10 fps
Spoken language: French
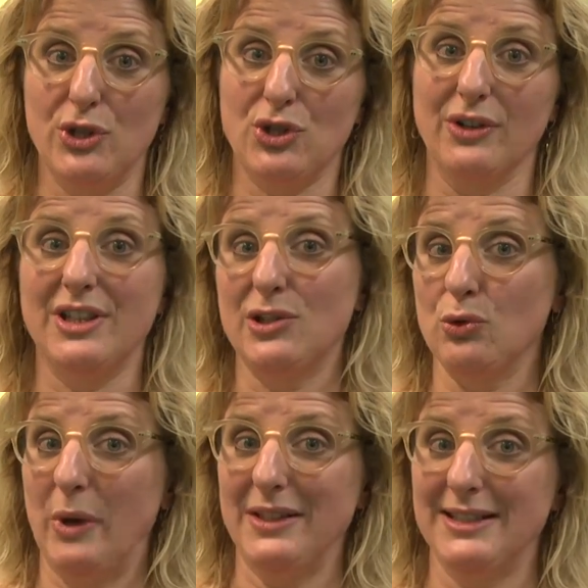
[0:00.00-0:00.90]
les gens qui
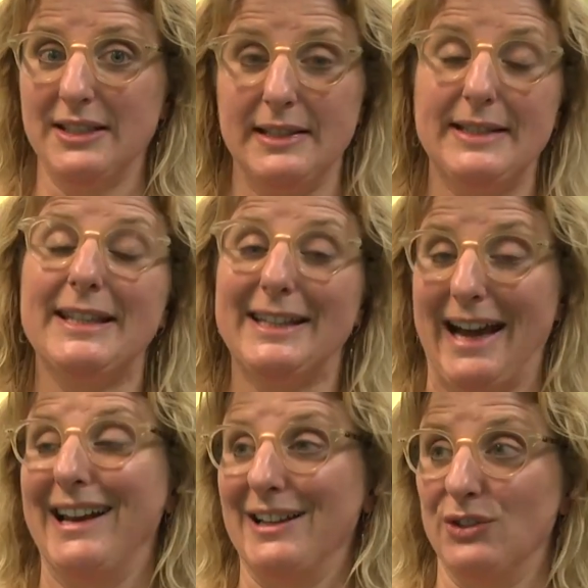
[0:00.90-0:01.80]
souhaitent s'initier
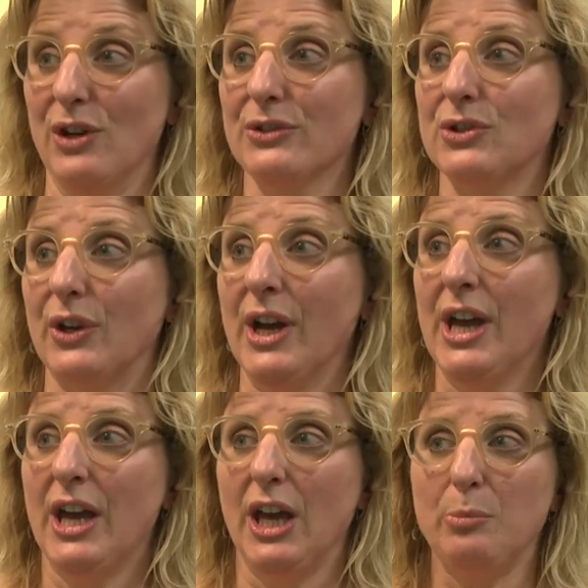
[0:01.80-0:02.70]
à la danse,
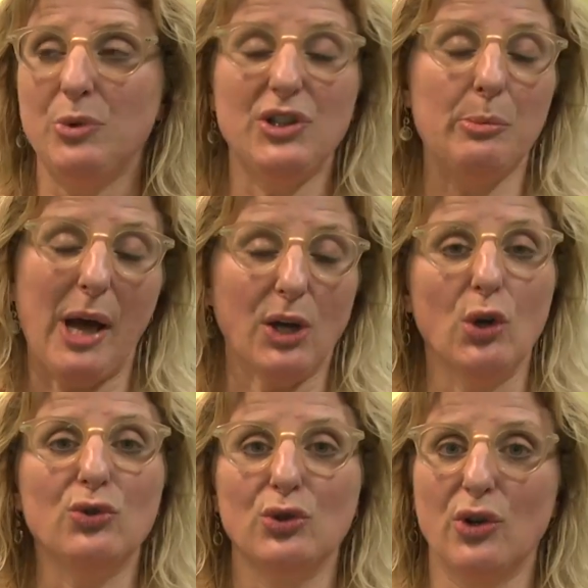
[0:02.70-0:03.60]
et puis des
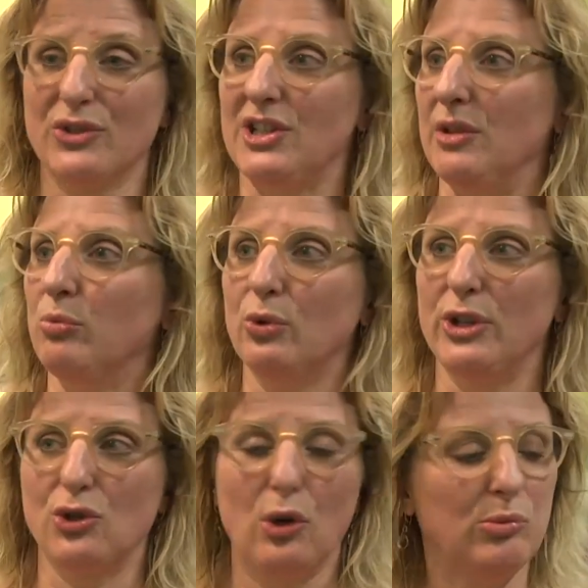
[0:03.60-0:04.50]
périodes de danse libre où
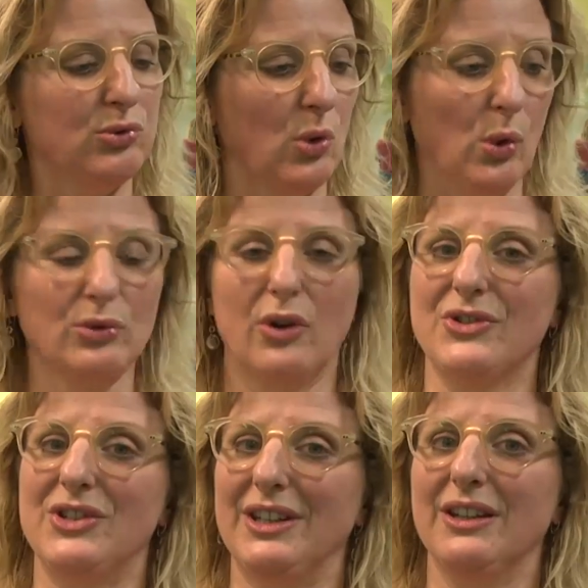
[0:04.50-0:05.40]
les gens pourront
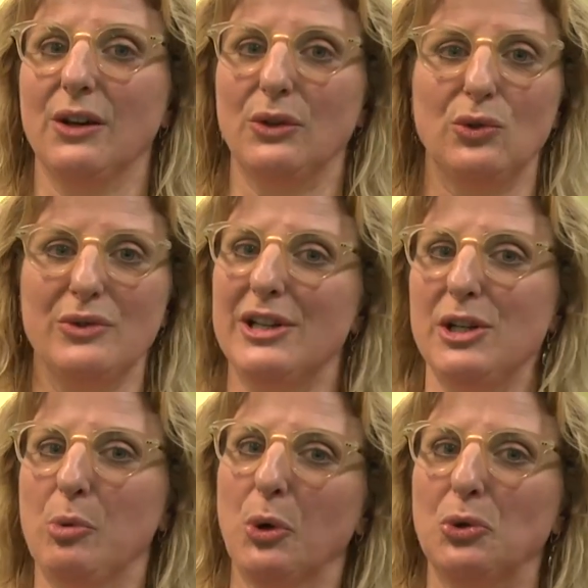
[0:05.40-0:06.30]
danser, donner
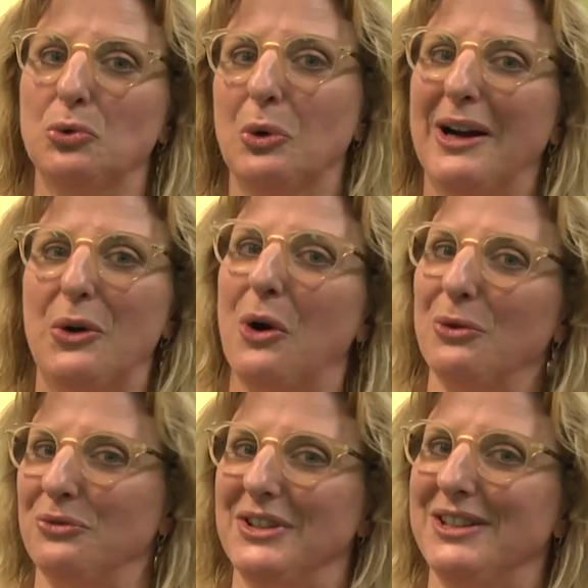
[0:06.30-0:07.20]
libre cours à leur
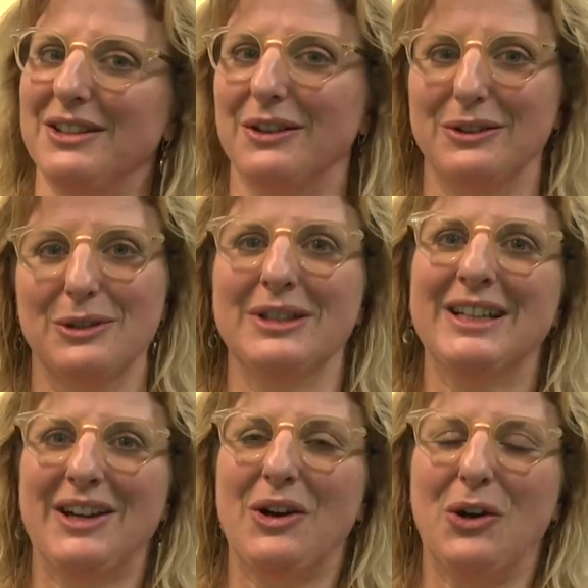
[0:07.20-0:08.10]
envie
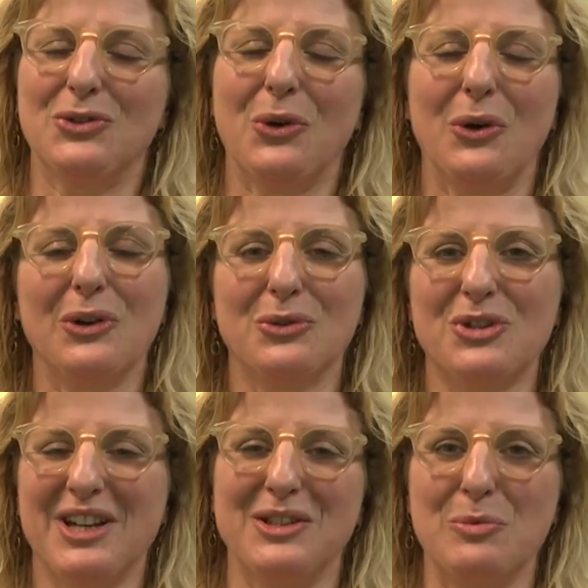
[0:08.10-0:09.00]
entre
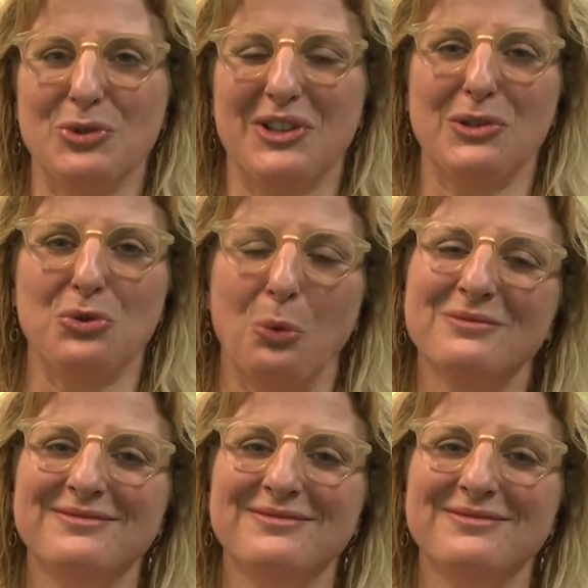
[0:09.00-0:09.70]
chaque démonstration.